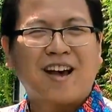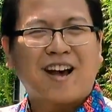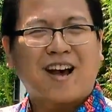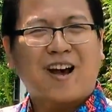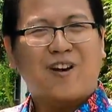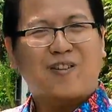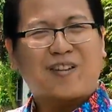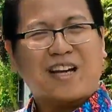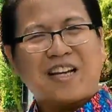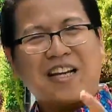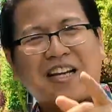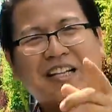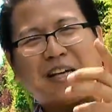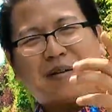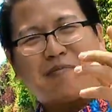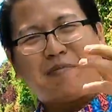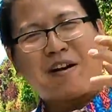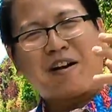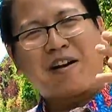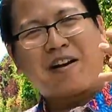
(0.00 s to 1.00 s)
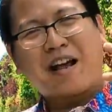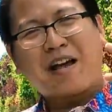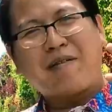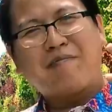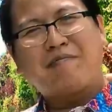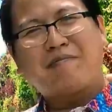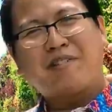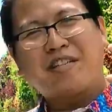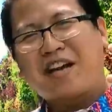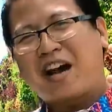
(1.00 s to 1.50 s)
Kalau tadi kita
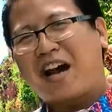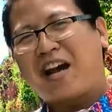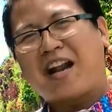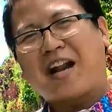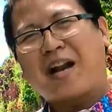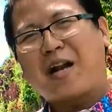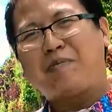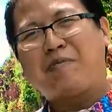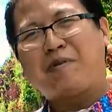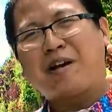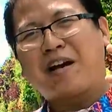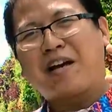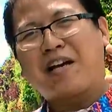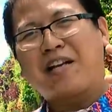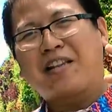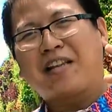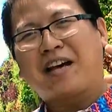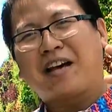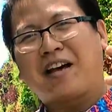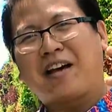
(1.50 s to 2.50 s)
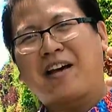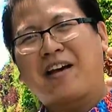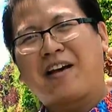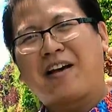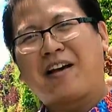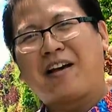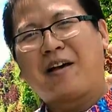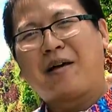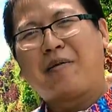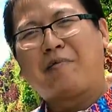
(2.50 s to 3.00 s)
mengklaim jika Allah ada di pihak kita,
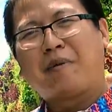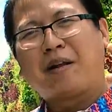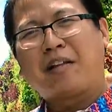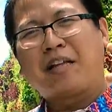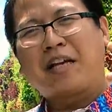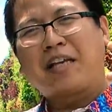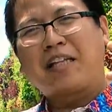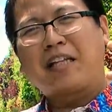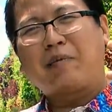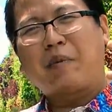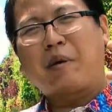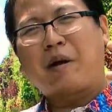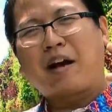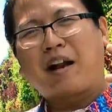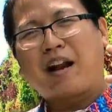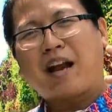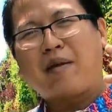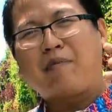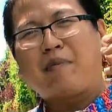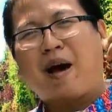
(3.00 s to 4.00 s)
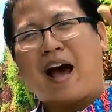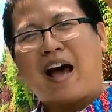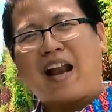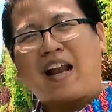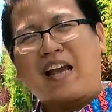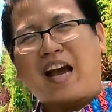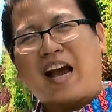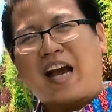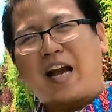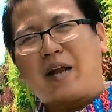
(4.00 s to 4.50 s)
Berarti kita mengklaim
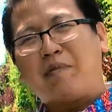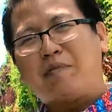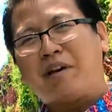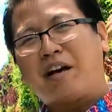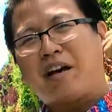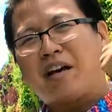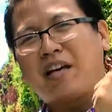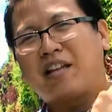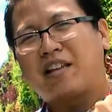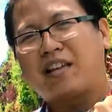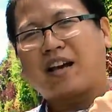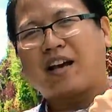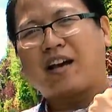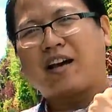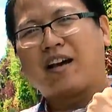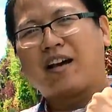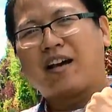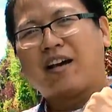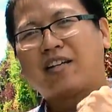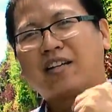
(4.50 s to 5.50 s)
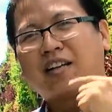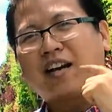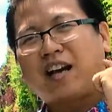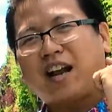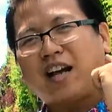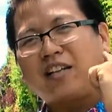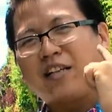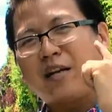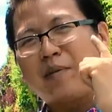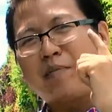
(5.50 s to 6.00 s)
Allah yang ada di pihak kita.
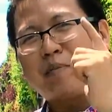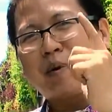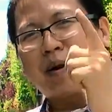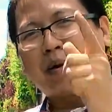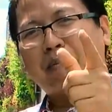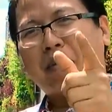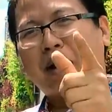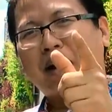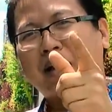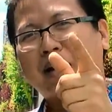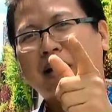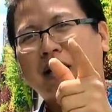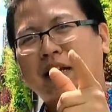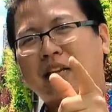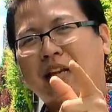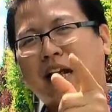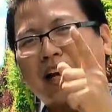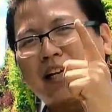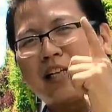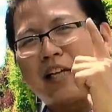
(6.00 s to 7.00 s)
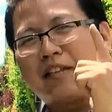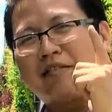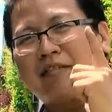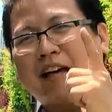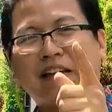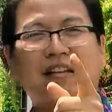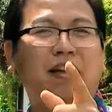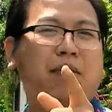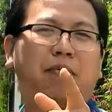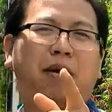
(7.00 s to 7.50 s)
Sekarang saya perbalik dan kita
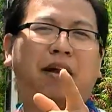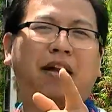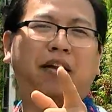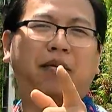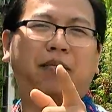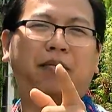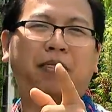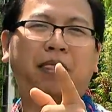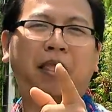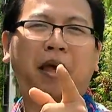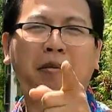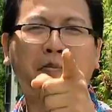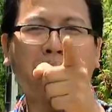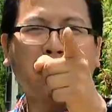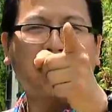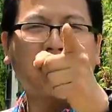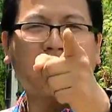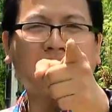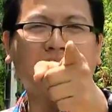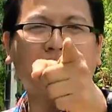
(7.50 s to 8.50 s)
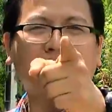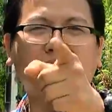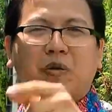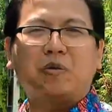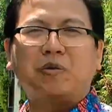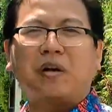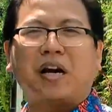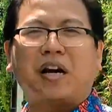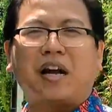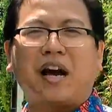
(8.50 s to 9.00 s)
tanya balik. Benarkah
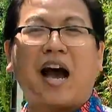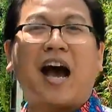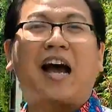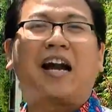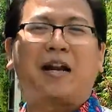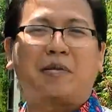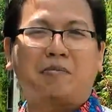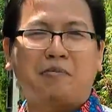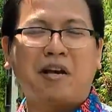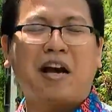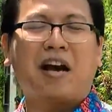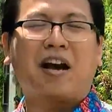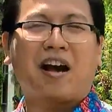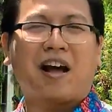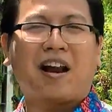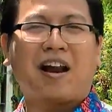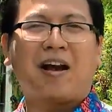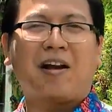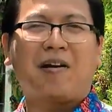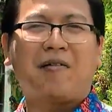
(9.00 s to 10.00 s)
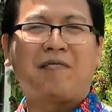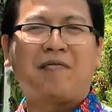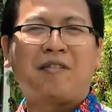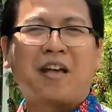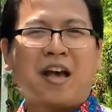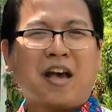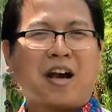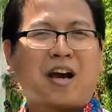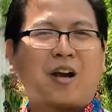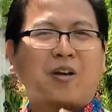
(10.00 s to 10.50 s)
saudara ada di pihak Allah?
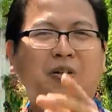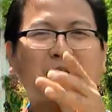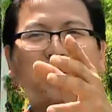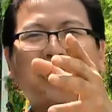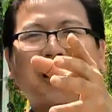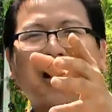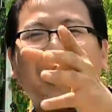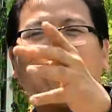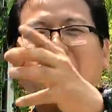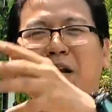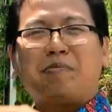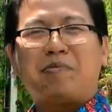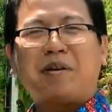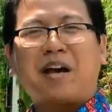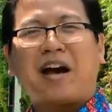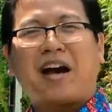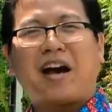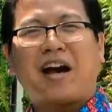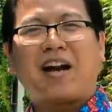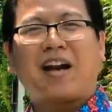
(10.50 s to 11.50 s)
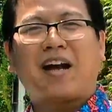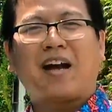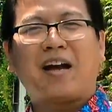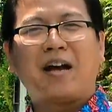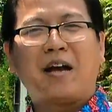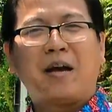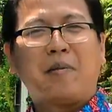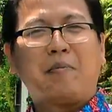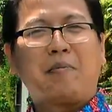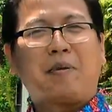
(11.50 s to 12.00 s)
Kalau saudara ada di pihak Allah,
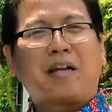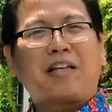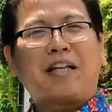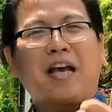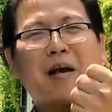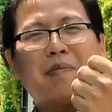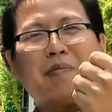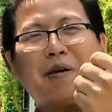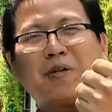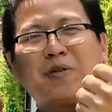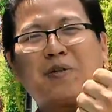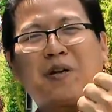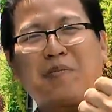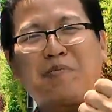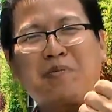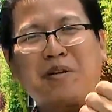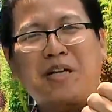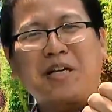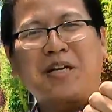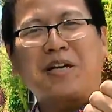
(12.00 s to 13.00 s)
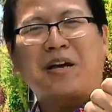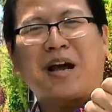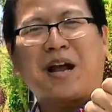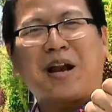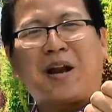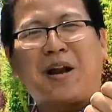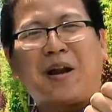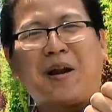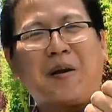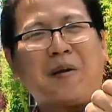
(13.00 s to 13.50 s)
berarti apa yang saudara pikirkan,
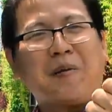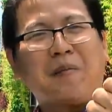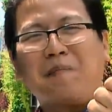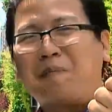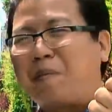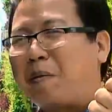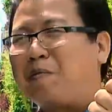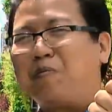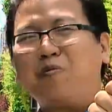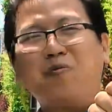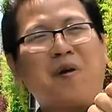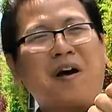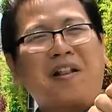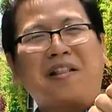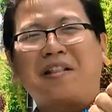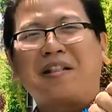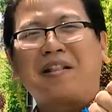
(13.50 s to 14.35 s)
perbuat,